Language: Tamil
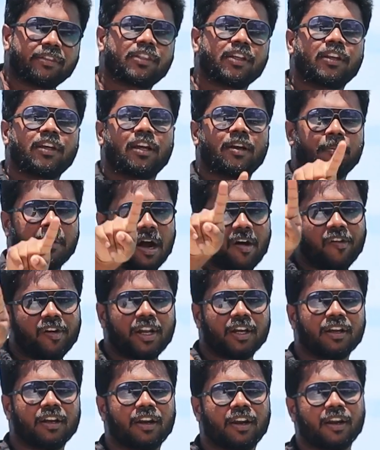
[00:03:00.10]
இத்தனை
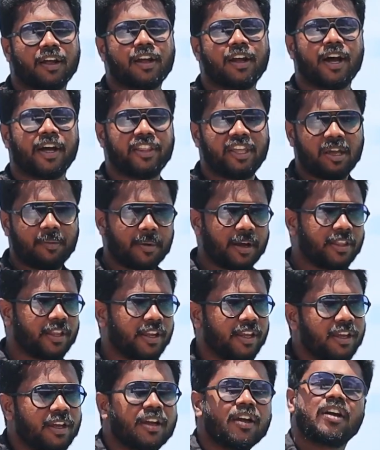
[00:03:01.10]
மாவட்டங்கள் இருக்குது அதே
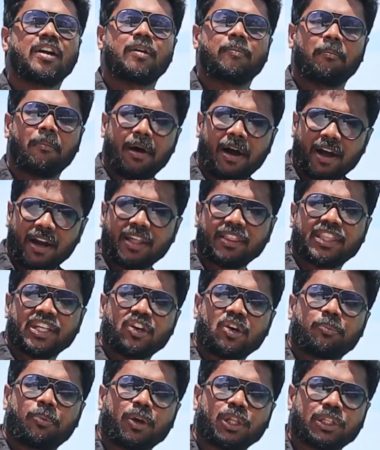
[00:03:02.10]
மாதிரி
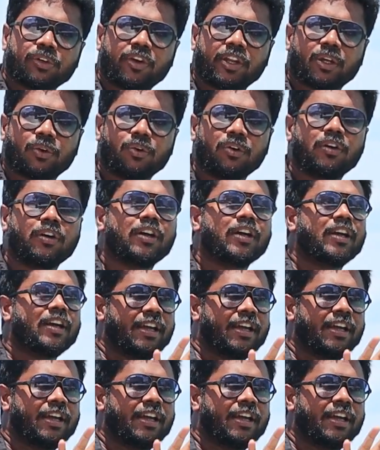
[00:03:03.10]
மாலத்தீவை பொறுத்த வரைக்கும்